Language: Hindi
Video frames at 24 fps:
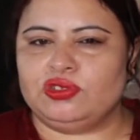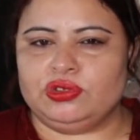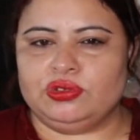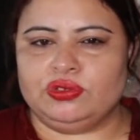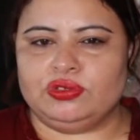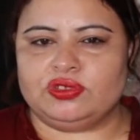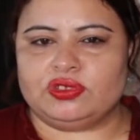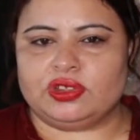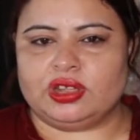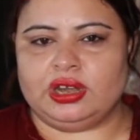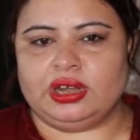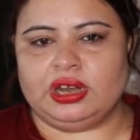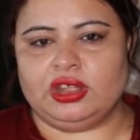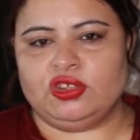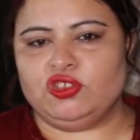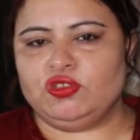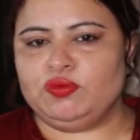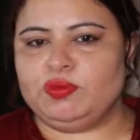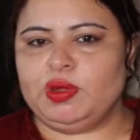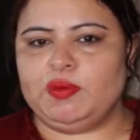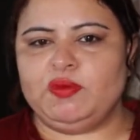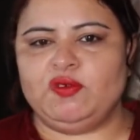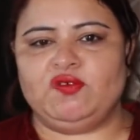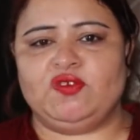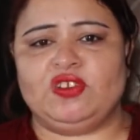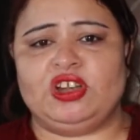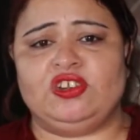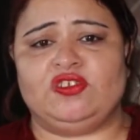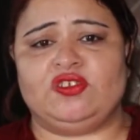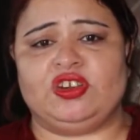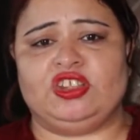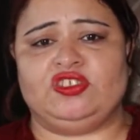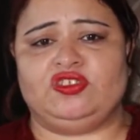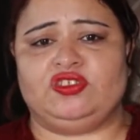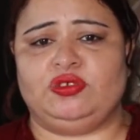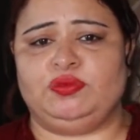यूज़ कर रहे हैं उसमें भी
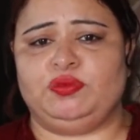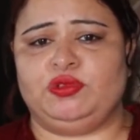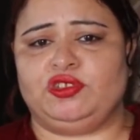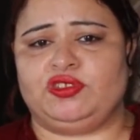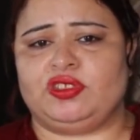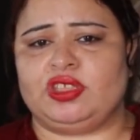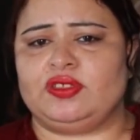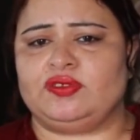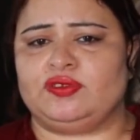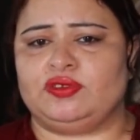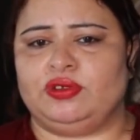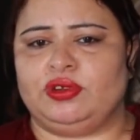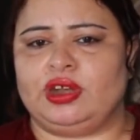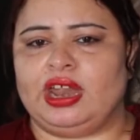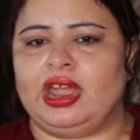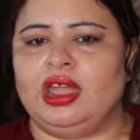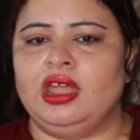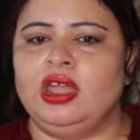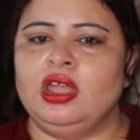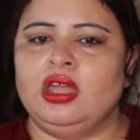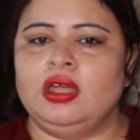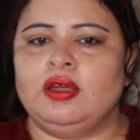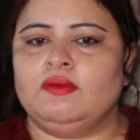फिल्ट्रेशन प्रोसेस हो रहा है